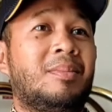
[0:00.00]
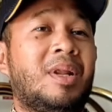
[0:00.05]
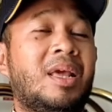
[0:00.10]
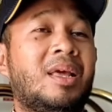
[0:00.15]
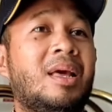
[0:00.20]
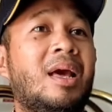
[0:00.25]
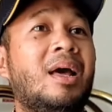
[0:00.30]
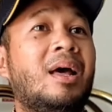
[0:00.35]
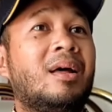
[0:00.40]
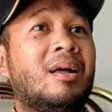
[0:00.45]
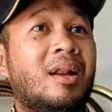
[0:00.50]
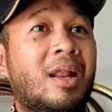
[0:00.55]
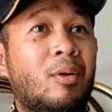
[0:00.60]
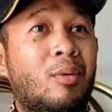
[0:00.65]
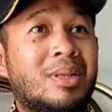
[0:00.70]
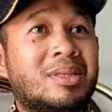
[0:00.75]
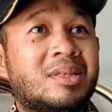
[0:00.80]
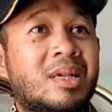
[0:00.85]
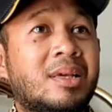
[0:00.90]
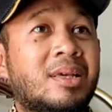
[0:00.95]
Mereka
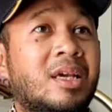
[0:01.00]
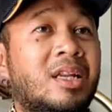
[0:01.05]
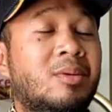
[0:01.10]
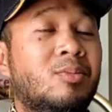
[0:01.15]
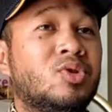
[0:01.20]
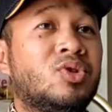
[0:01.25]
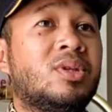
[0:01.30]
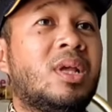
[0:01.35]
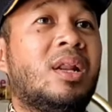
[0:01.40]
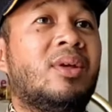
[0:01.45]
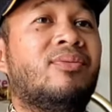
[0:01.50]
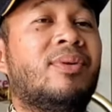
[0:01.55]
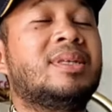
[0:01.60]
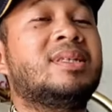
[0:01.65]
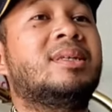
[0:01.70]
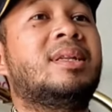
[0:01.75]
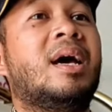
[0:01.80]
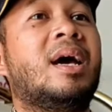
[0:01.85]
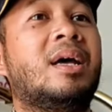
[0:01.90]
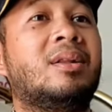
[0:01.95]
lewat saja di
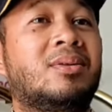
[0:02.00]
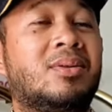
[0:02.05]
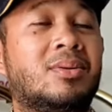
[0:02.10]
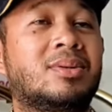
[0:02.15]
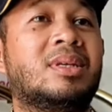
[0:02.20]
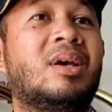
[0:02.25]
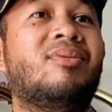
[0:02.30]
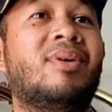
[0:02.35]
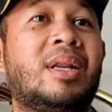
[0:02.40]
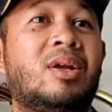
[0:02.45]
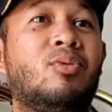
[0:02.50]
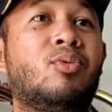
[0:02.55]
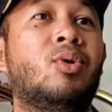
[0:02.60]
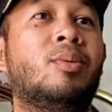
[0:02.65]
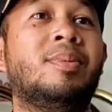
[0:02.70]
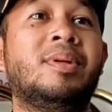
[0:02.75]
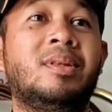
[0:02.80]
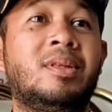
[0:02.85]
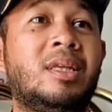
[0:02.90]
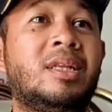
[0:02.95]
Musdalifah sedangkan untuk safari
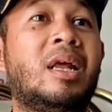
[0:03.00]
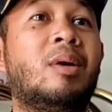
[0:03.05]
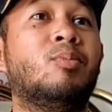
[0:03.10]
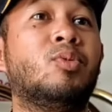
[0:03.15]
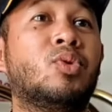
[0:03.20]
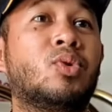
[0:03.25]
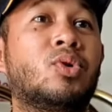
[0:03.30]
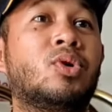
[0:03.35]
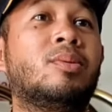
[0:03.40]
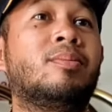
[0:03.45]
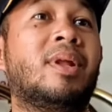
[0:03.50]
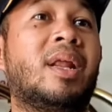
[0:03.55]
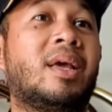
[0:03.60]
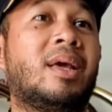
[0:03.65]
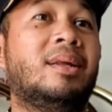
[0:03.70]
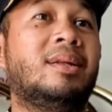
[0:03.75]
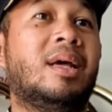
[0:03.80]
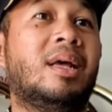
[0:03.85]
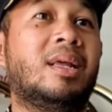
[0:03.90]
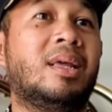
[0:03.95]
wukuf ini tidak murur,
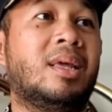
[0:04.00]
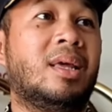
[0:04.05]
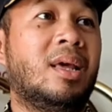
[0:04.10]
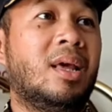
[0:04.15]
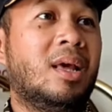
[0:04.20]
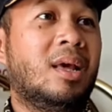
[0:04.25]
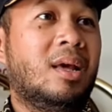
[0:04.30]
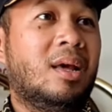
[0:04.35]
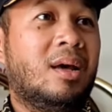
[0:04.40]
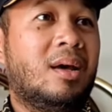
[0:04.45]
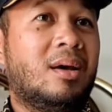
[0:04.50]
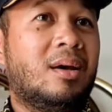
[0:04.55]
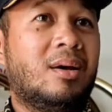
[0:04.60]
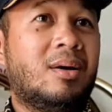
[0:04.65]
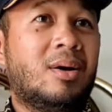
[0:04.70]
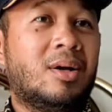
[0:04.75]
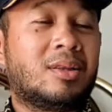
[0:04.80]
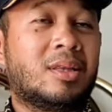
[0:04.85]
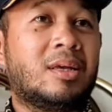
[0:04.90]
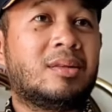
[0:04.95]
mereka dari
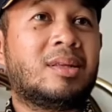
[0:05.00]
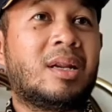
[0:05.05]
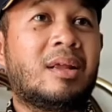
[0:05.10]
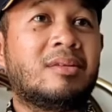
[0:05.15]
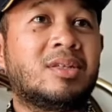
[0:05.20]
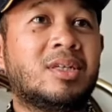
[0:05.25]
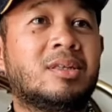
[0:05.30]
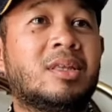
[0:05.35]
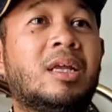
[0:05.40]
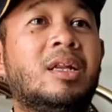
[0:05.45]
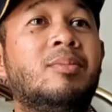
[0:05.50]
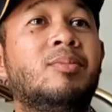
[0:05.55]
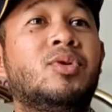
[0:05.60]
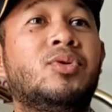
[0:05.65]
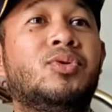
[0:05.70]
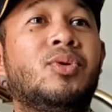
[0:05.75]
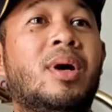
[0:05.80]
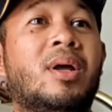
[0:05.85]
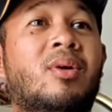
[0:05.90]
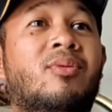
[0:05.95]
uh, hotel transit tadi
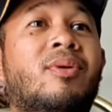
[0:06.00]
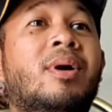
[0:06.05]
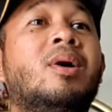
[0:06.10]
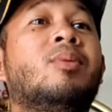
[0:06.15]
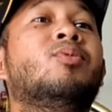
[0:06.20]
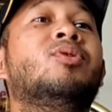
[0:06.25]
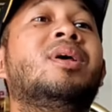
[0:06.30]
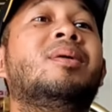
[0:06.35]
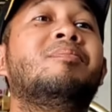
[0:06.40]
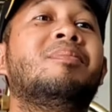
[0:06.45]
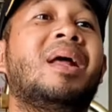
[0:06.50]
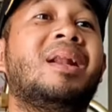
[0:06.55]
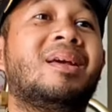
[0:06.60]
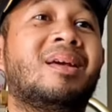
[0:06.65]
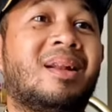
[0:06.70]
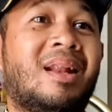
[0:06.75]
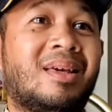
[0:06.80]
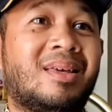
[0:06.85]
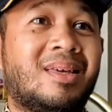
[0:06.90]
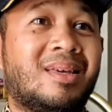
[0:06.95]
menuju Arafah kemudian
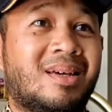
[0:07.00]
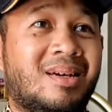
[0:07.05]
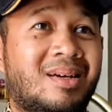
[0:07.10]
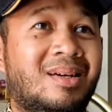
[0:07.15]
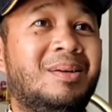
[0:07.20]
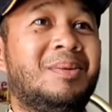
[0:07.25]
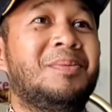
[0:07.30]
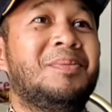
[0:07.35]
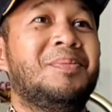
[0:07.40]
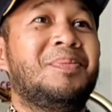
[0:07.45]
balik lagi ke